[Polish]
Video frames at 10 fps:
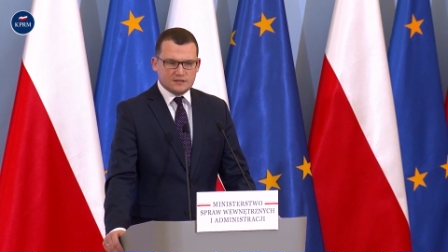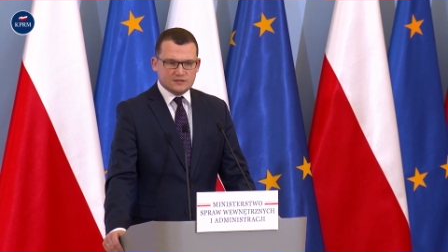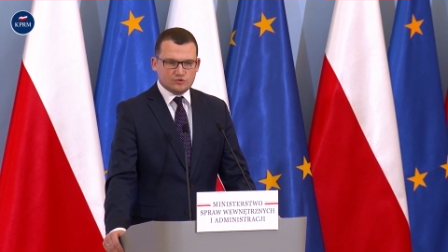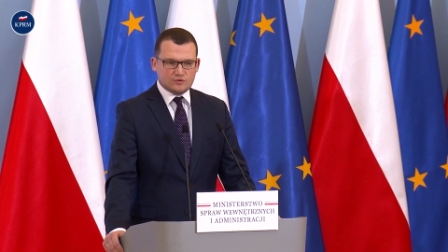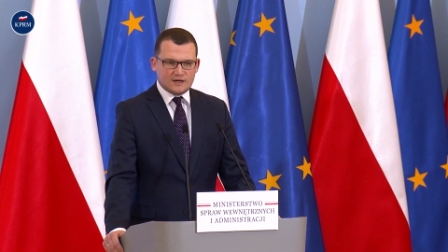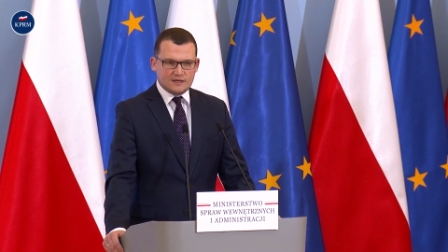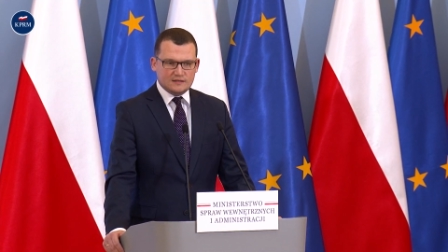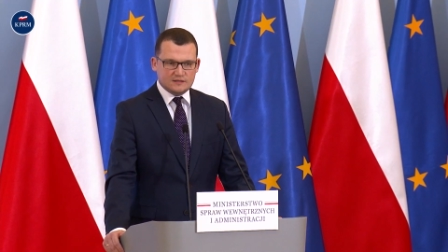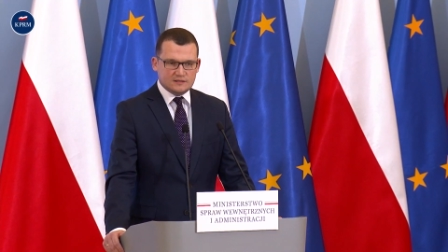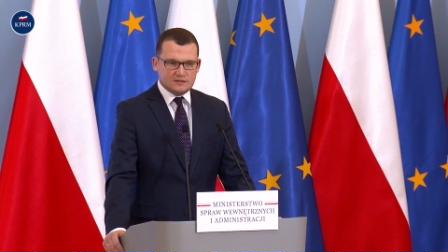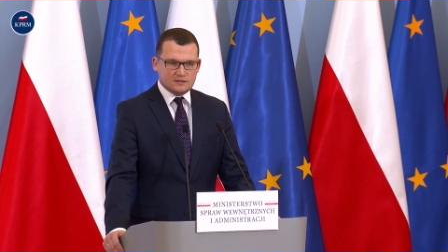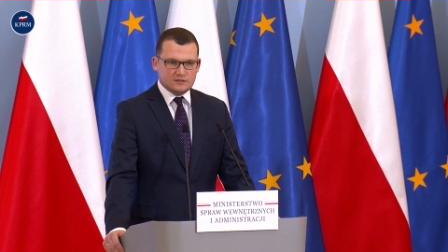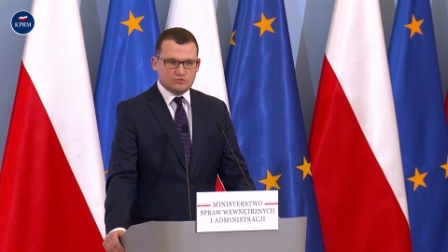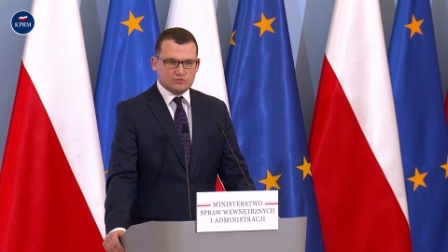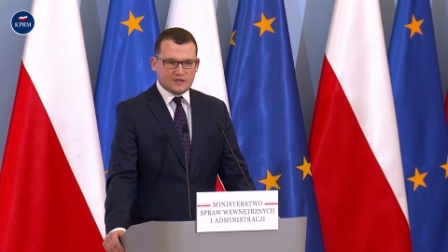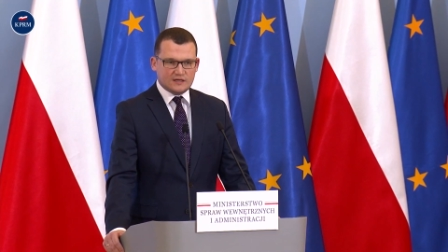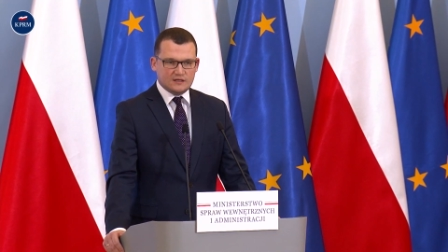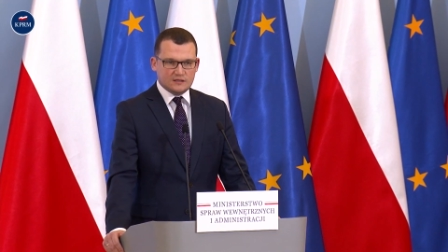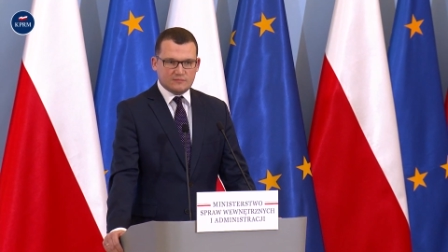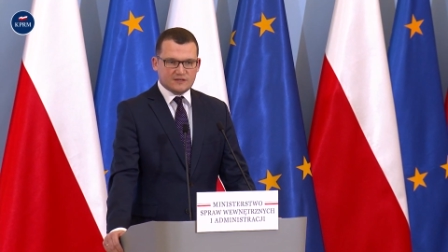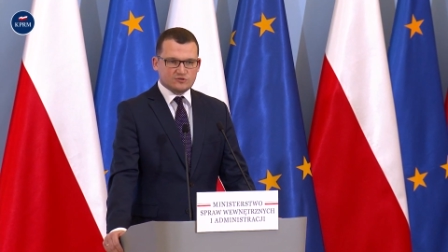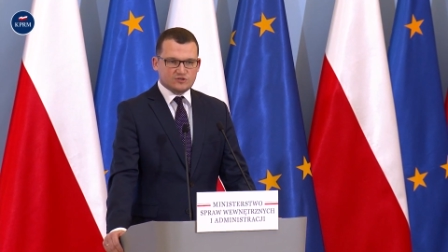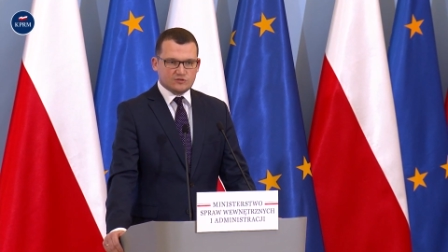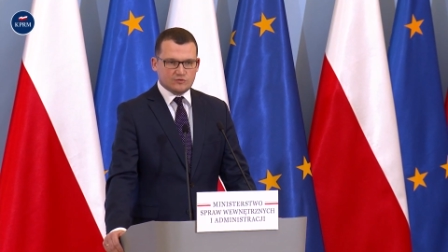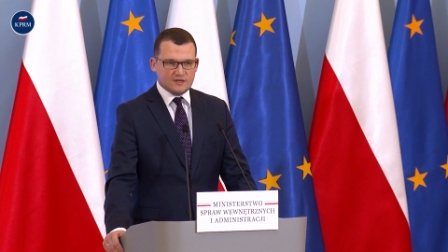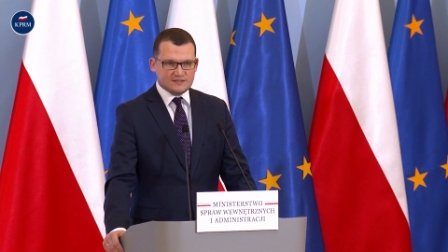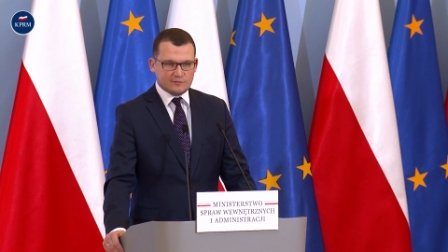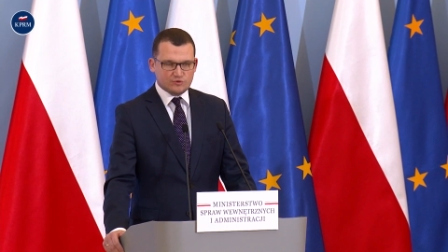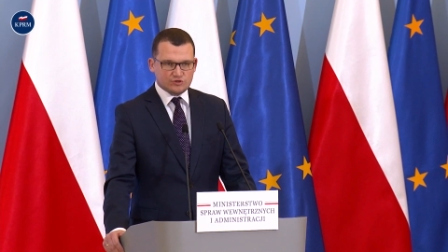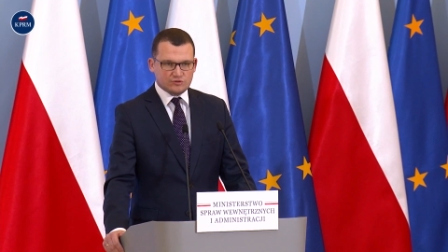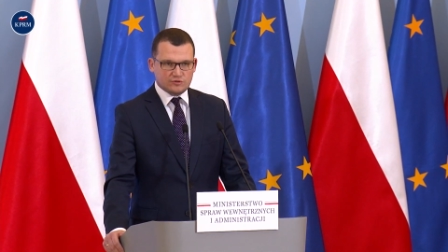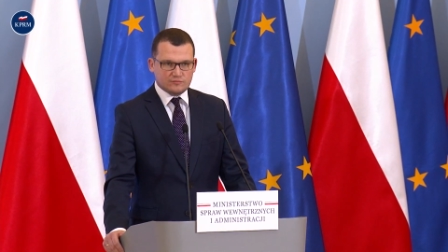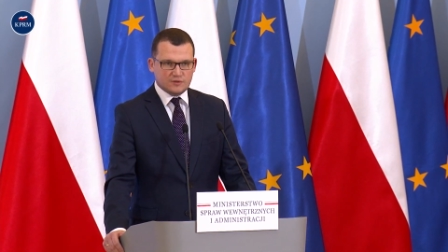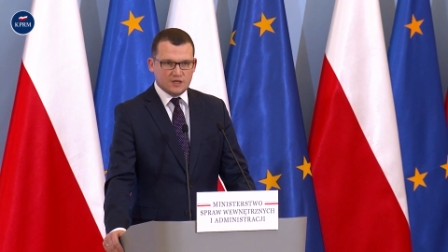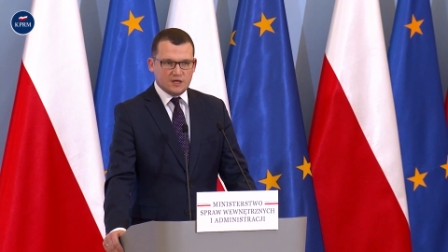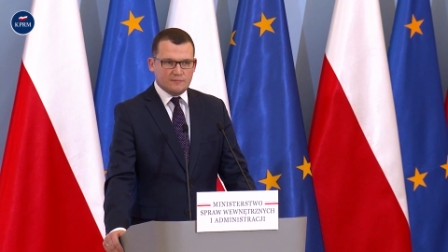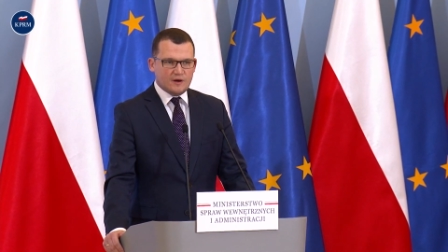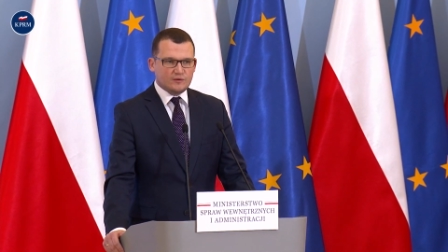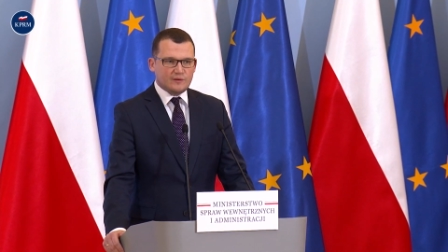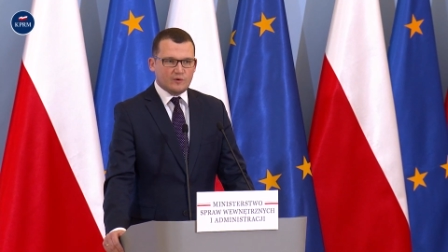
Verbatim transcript: z Ukrainy. Tutaj bardzo dziękuję samorządom. Pełna